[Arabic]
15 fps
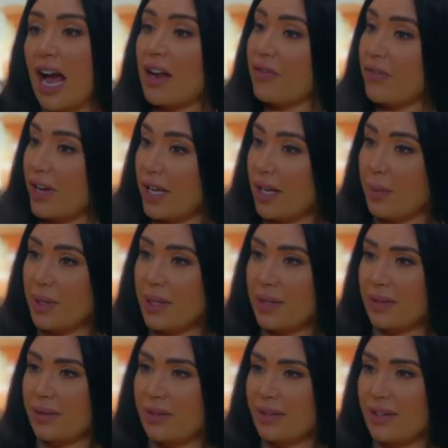عارفه ليه يا
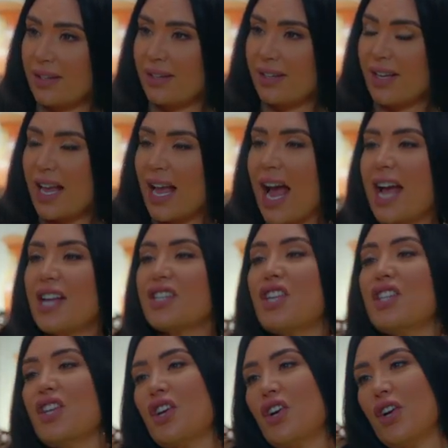بت
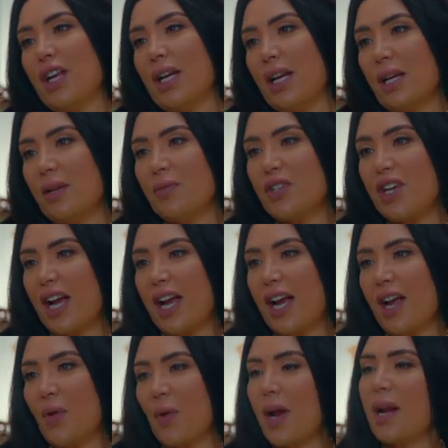عشان الراجل اللي
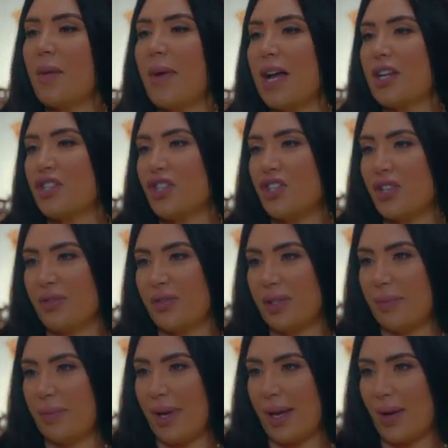مشغله انا مع الشاشه في
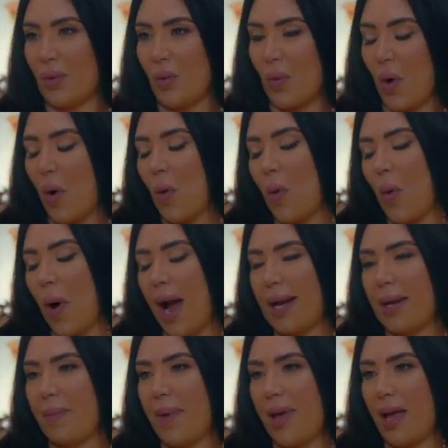دماغه
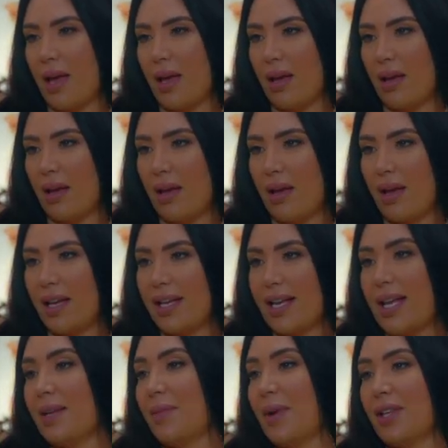وعجباه
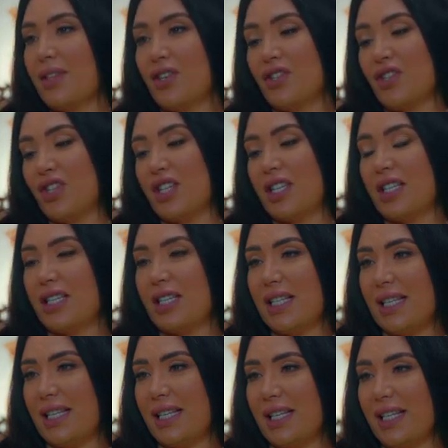يعني ما يقدرش
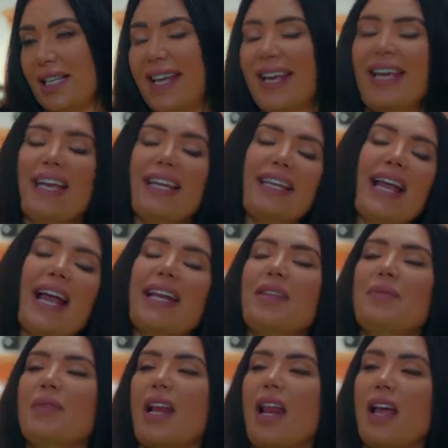يأذيني
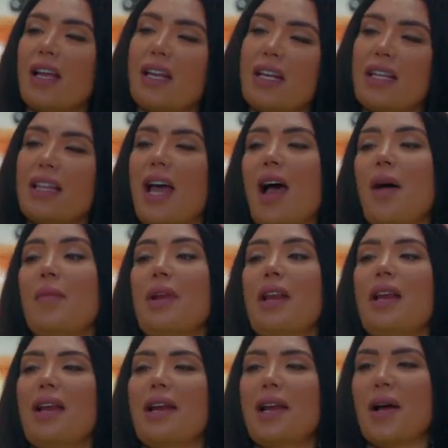يعني من الاخر كده اعمل
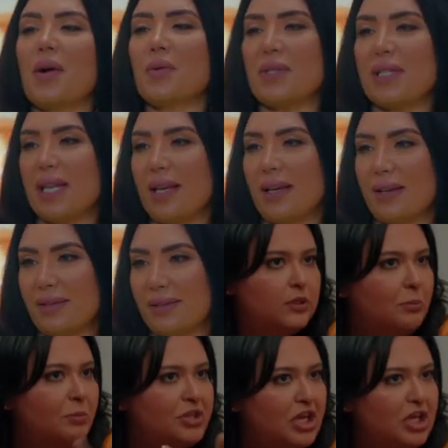اللي انا عاوزاه
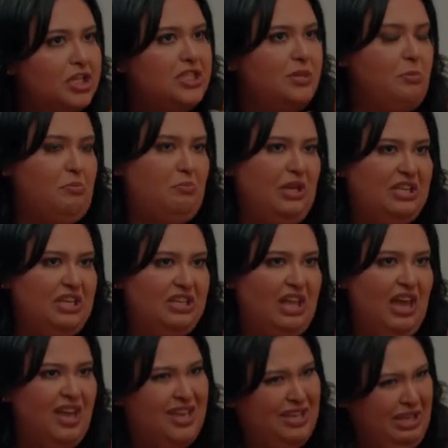طب ما تخلصي من بدري
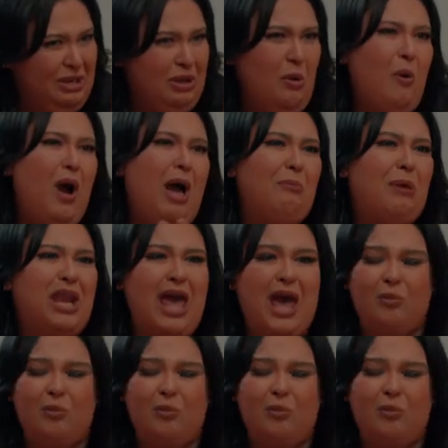ده يعني هو امل